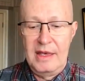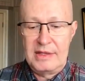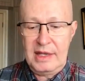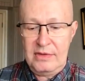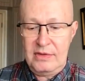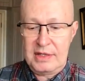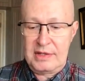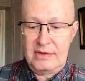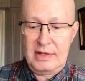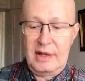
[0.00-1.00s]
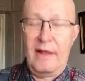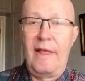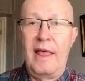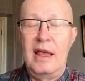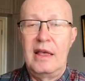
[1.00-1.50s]
Соответственно,
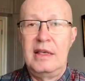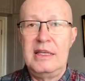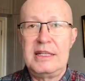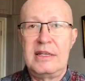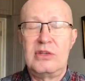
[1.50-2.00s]
если